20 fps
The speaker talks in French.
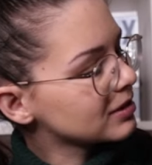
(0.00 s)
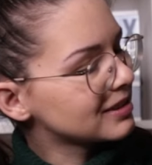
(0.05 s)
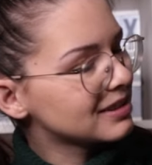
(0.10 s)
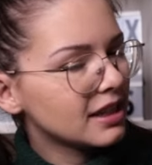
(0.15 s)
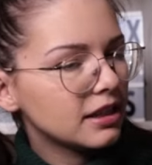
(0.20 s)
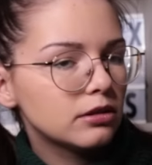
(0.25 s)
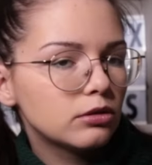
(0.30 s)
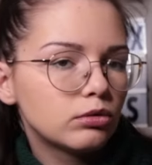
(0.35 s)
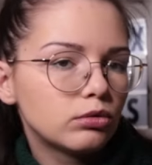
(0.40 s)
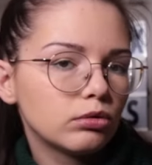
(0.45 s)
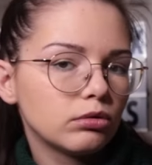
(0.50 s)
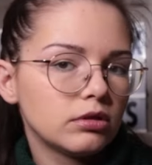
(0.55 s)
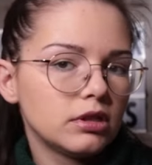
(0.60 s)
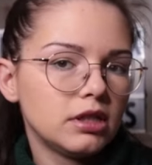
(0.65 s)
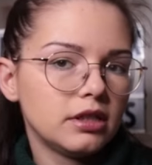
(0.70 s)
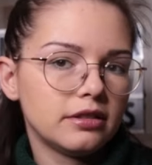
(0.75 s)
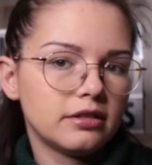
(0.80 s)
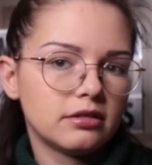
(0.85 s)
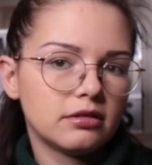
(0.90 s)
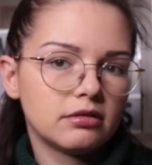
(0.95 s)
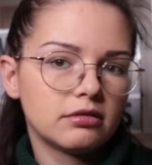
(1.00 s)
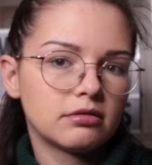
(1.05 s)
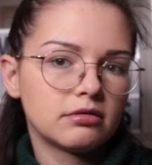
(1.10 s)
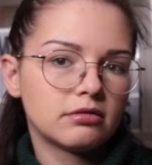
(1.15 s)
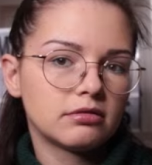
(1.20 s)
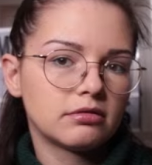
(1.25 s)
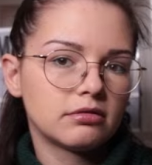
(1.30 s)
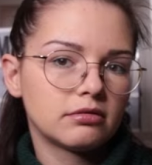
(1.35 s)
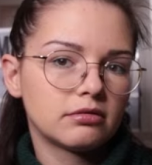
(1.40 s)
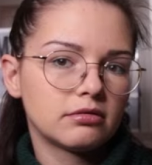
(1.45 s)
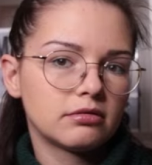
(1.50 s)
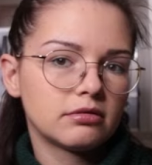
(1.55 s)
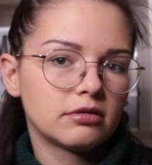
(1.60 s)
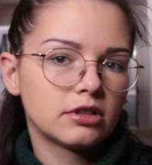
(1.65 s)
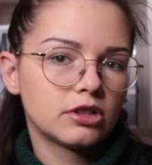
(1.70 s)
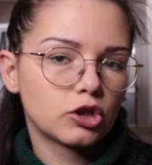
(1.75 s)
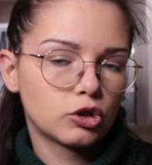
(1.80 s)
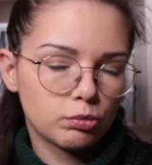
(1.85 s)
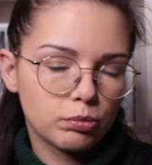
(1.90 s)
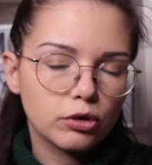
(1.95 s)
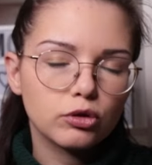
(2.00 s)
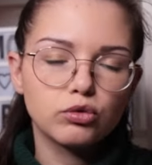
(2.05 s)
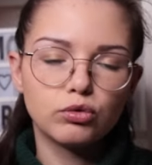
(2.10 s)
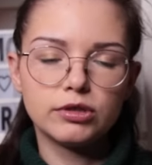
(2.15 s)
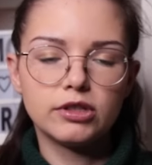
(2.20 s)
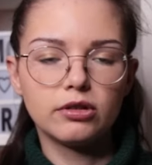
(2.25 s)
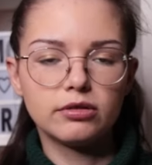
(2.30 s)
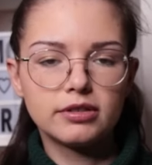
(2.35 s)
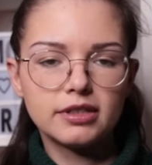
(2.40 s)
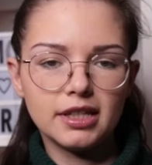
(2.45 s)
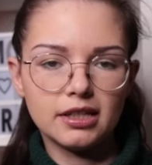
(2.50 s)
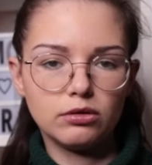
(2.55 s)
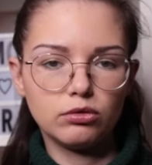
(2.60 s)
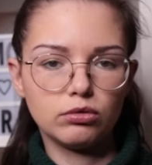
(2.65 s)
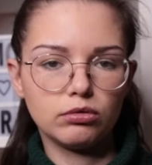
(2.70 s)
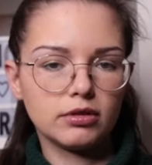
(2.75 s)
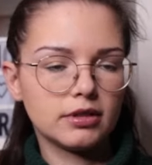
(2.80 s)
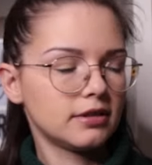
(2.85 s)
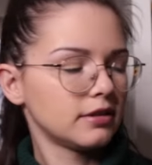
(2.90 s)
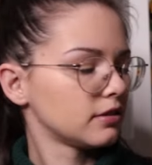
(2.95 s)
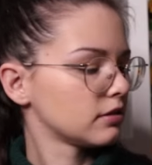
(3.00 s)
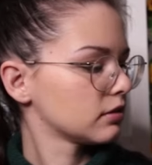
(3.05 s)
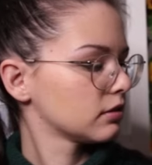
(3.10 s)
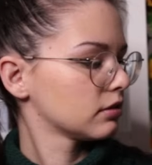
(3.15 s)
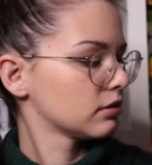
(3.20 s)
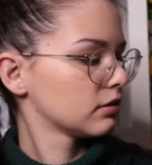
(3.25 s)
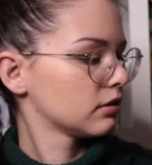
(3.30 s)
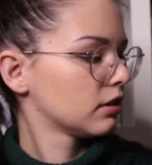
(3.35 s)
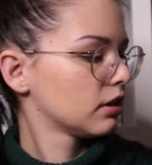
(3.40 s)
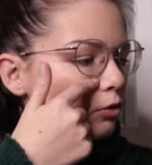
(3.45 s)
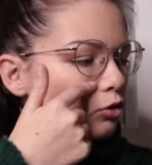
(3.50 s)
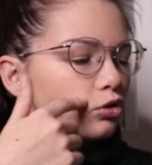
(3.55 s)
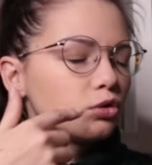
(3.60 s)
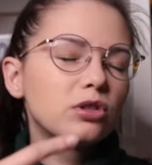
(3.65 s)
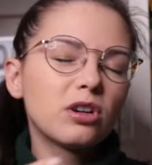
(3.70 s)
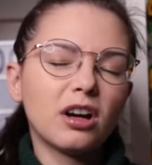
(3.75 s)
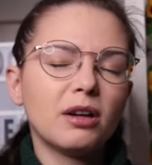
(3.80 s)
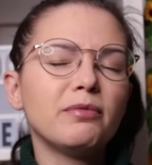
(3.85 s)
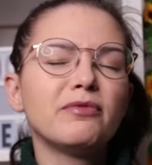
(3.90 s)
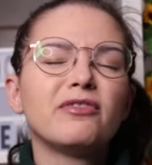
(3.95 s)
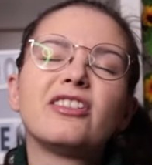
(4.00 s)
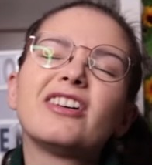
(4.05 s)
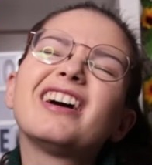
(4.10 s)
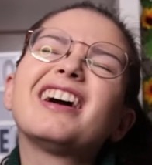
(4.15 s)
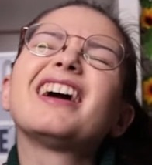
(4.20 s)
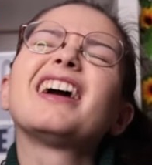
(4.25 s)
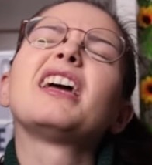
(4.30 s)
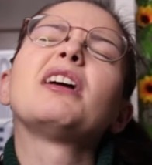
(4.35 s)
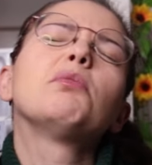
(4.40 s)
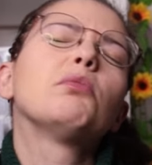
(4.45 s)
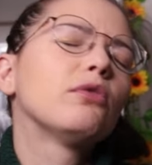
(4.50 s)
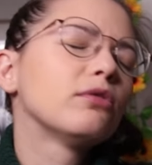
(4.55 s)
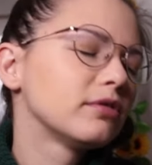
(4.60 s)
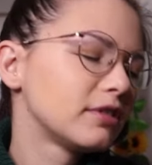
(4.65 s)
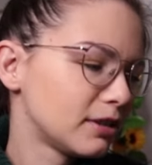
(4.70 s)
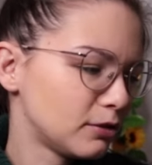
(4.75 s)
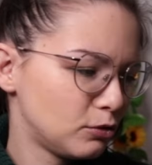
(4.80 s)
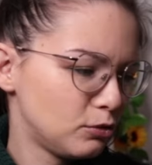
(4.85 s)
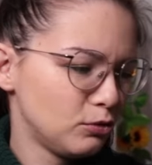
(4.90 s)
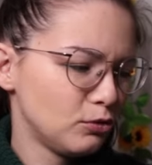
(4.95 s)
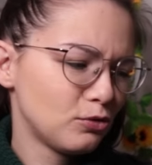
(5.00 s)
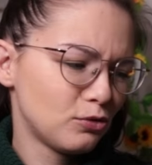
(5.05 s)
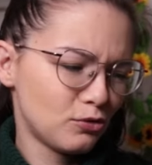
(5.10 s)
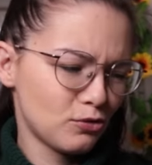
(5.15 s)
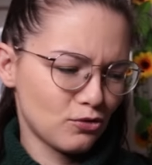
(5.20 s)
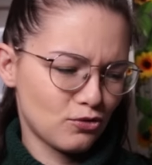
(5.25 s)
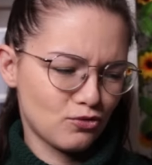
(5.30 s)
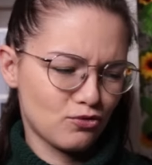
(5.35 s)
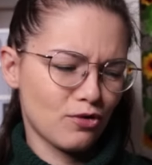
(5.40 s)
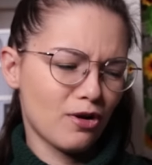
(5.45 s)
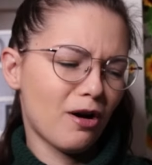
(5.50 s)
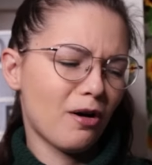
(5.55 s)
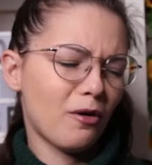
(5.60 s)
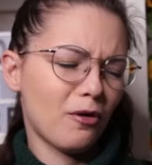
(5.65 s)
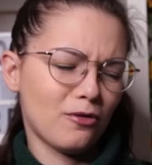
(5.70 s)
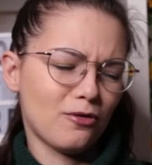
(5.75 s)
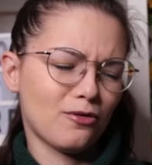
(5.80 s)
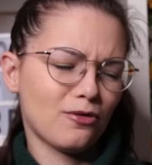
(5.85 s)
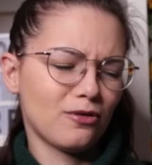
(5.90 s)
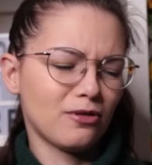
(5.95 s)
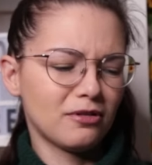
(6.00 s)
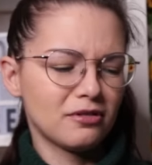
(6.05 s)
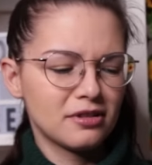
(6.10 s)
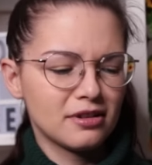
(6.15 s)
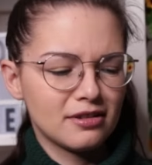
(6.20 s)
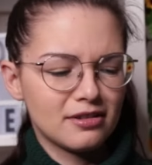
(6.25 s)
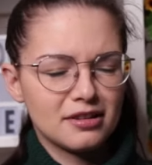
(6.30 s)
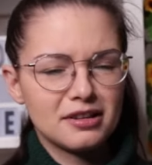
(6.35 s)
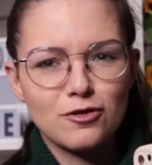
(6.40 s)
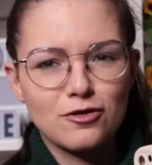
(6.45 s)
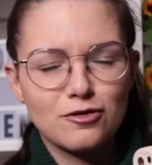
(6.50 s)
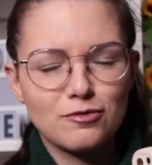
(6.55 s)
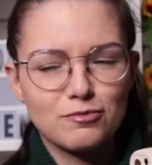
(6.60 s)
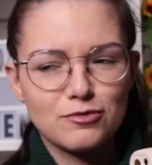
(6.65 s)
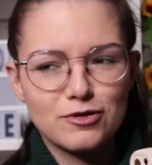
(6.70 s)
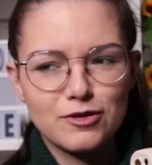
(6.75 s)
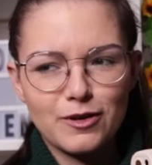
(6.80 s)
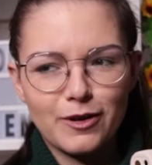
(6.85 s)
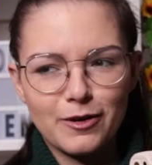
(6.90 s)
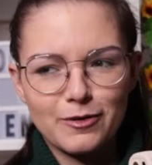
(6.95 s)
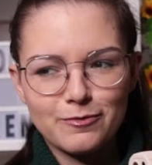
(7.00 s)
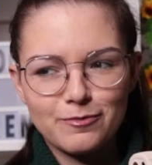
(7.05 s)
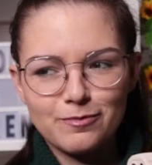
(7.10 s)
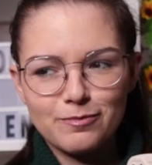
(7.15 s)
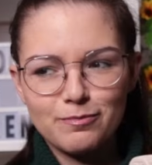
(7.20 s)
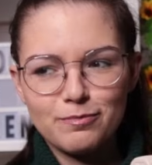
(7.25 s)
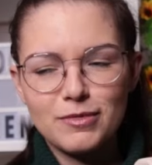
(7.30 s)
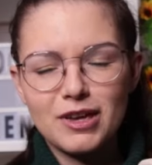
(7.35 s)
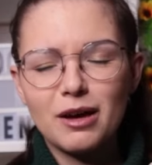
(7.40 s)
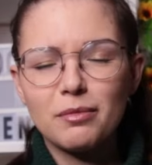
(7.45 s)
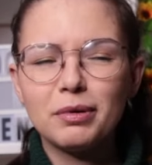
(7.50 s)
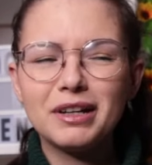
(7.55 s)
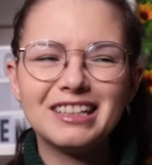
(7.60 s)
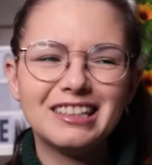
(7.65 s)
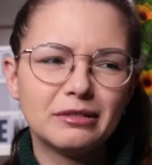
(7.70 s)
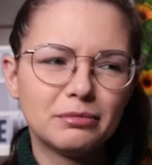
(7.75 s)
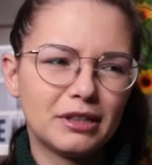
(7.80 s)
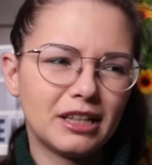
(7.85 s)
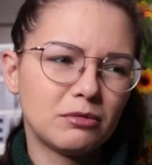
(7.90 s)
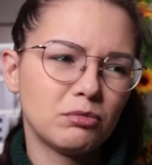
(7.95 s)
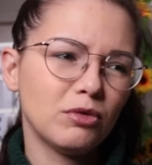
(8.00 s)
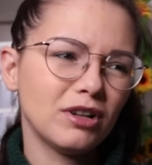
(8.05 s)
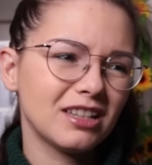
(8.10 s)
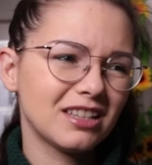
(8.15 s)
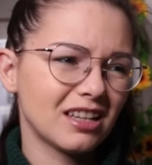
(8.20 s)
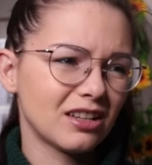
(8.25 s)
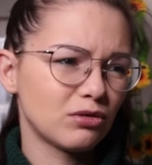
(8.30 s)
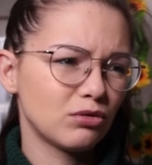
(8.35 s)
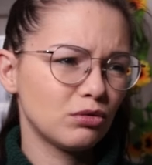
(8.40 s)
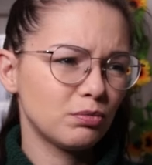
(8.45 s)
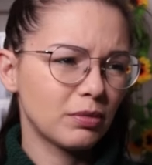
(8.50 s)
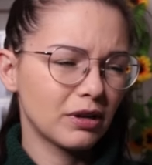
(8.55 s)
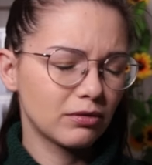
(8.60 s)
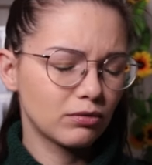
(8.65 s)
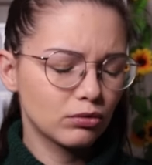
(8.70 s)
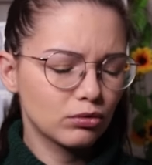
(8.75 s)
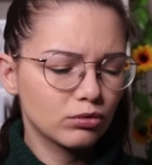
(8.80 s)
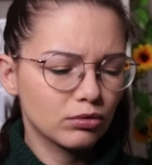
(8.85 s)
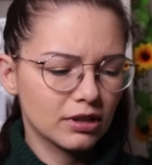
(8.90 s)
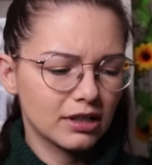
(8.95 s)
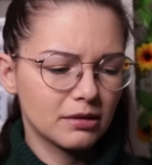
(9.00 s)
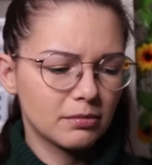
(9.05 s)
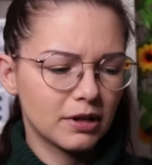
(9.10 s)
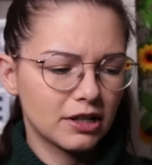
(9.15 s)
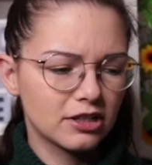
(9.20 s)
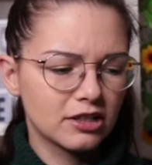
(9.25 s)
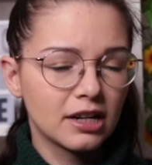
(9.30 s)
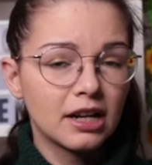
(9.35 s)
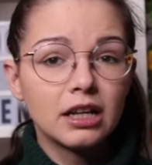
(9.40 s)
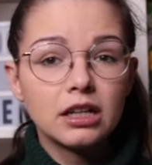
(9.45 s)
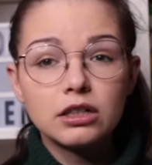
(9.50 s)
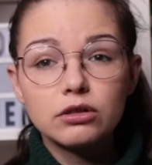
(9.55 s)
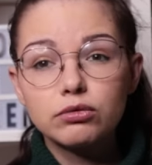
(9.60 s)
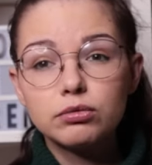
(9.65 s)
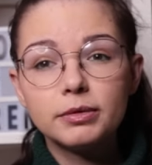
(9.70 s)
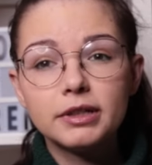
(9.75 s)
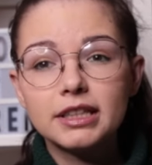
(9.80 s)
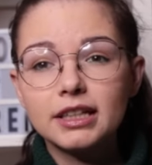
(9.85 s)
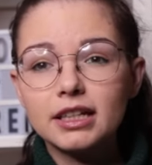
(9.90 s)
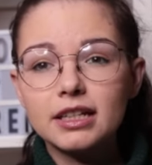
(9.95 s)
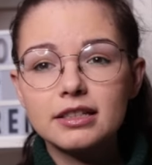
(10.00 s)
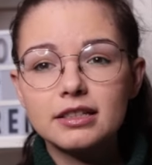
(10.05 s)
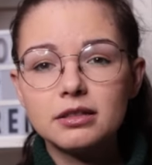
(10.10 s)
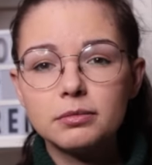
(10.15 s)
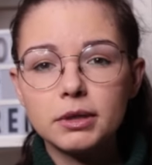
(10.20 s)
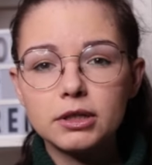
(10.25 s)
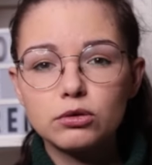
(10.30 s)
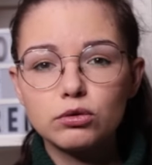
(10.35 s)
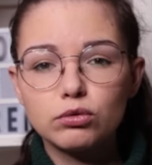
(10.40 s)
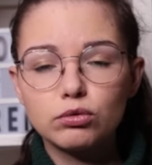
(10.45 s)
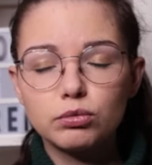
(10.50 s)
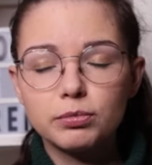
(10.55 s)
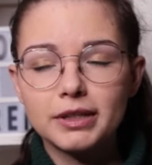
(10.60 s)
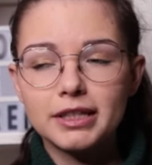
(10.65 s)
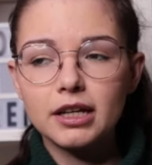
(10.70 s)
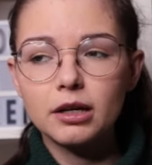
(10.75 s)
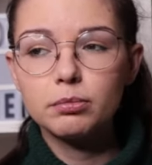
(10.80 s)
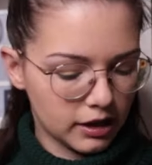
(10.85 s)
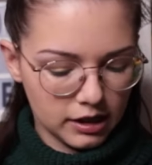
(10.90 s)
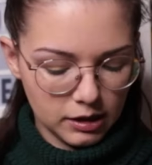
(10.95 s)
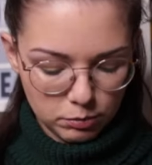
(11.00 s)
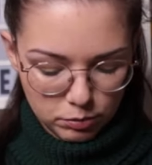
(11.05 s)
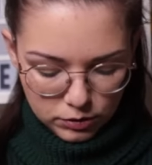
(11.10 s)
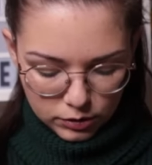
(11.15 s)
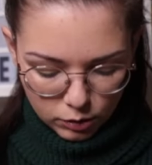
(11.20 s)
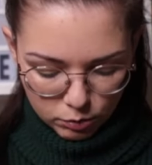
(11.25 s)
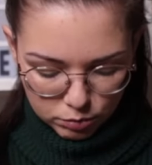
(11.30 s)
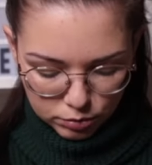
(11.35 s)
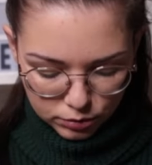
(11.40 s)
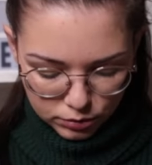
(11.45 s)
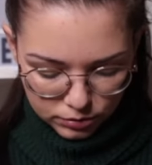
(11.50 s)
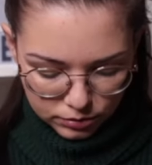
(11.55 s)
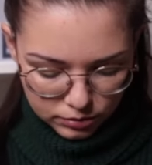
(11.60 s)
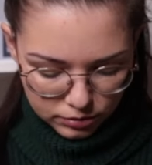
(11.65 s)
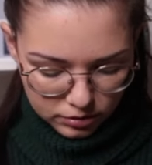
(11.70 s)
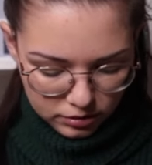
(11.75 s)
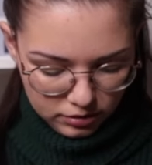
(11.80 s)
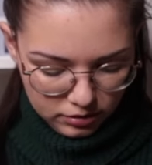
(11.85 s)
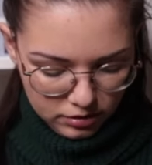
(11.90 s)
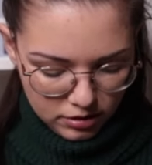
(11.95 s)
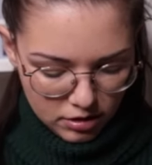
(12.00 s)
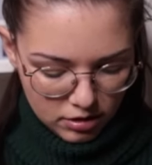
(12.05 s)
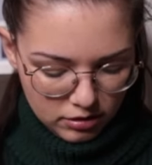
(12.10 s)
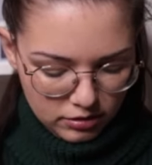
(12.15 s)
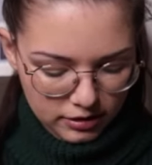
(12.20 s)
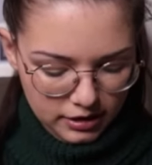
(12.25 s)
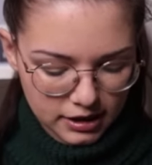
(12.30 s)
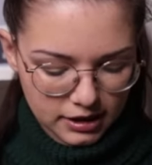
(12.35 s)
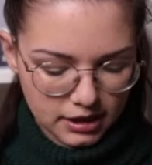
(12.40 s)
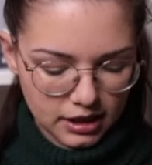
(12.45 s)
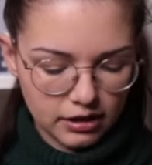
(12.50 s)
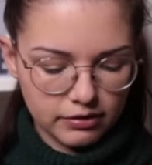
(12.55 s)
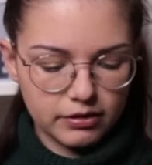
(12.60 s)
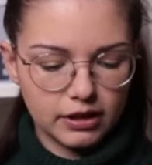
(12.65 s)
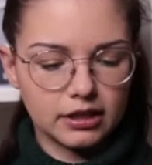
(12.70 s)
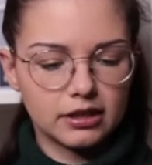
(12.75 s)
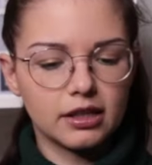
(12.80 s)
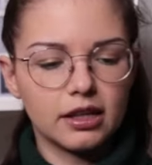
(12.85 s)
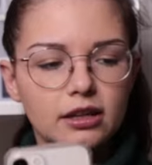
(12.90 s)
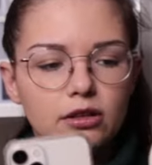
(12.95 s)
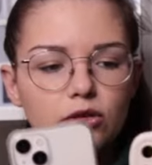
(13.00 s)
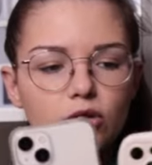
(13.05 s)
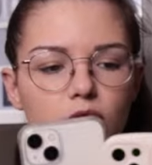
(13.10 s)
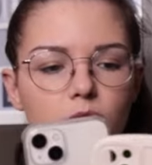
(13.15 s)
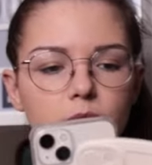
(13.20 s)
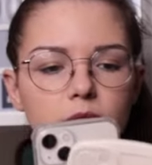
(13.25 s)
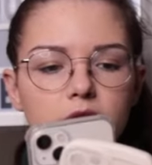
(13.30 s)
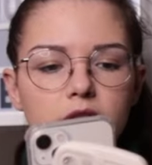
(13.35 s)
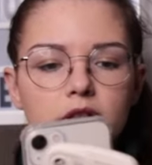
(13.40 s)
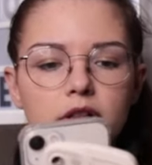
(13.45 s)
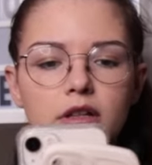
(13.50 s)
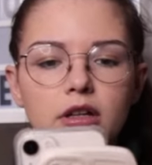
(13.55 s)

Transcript: 7 sur 10. Je pense que je lui donne 7 sur 10. Je suis quand même vraiment déçue que ce soit en, en comme ça. Mais après, c'est peut-être moi qui a juste pas vu sur l'image. Je vous mettrai les images de toute manière. Et puis en plus, oh, qu'est-ce qu'elle va être énorme.